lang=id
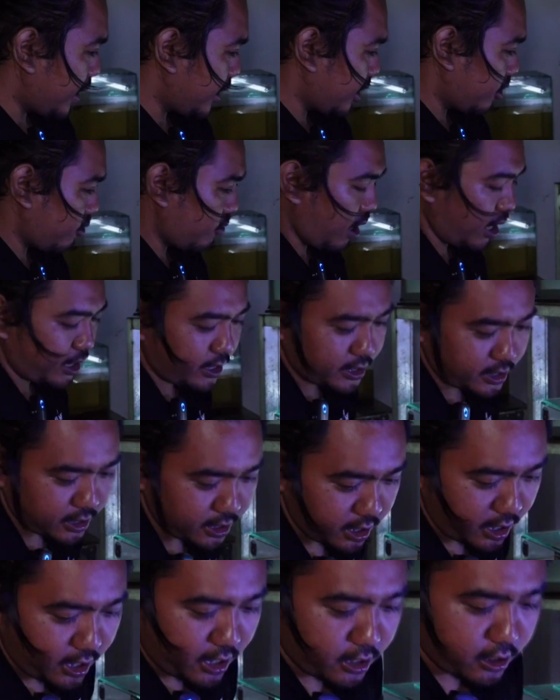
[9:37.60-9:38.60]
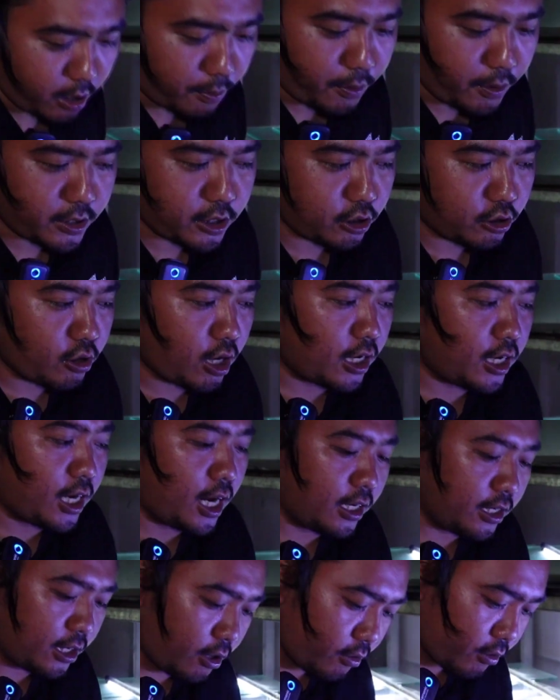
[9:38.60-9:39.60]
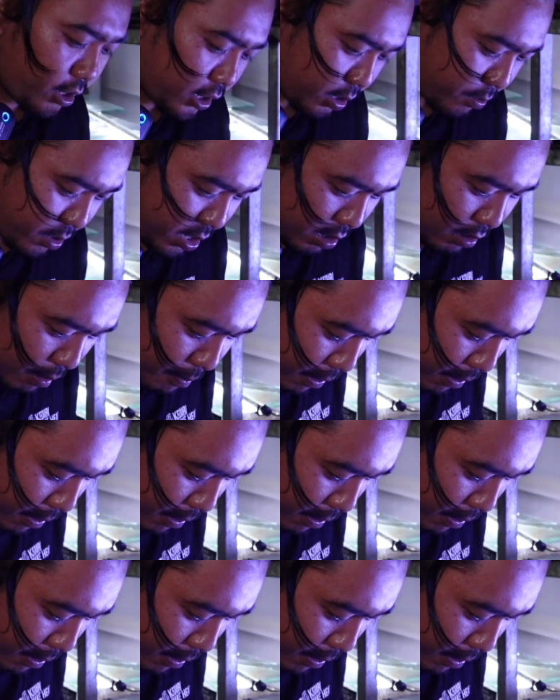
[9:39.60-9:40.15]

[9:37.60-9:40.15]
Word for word: ada satu lagi sih tapi di situ ada Androidnya tapi nggak